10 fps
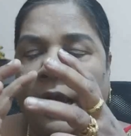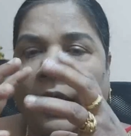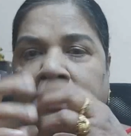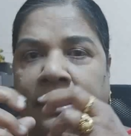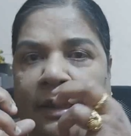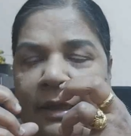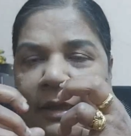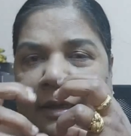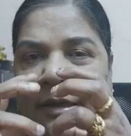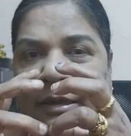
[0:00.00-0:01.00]
அந்த
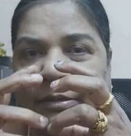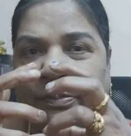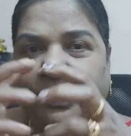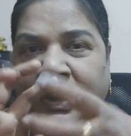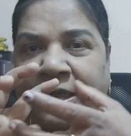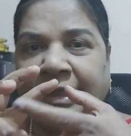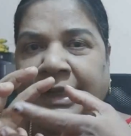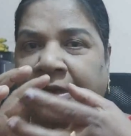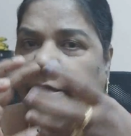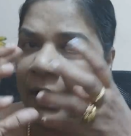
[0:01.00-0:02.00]

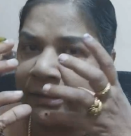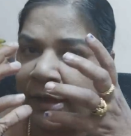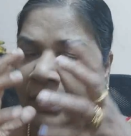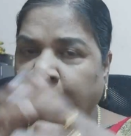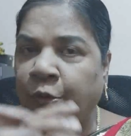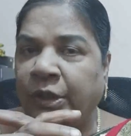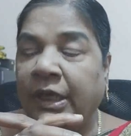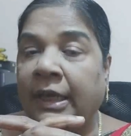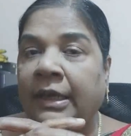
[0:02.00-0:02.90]
பிரிண்டரு அந்த அதுக்குரிய